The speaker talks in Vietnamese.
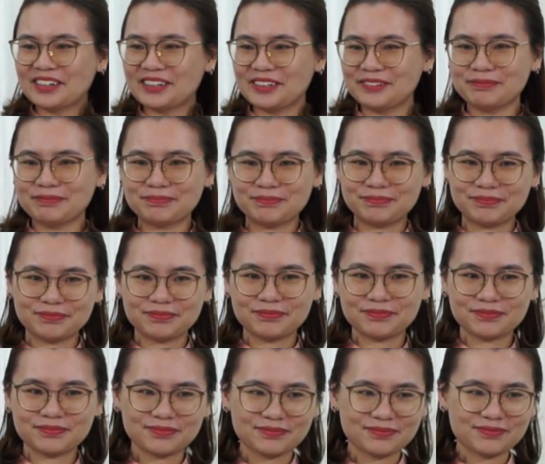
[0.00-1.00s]
không?
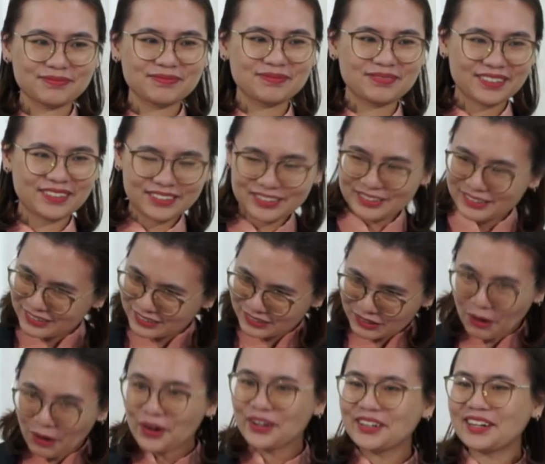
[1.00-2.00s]

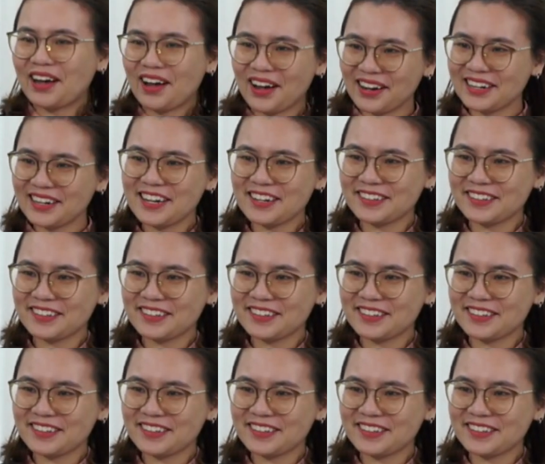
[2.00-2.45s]
Tôi có đó.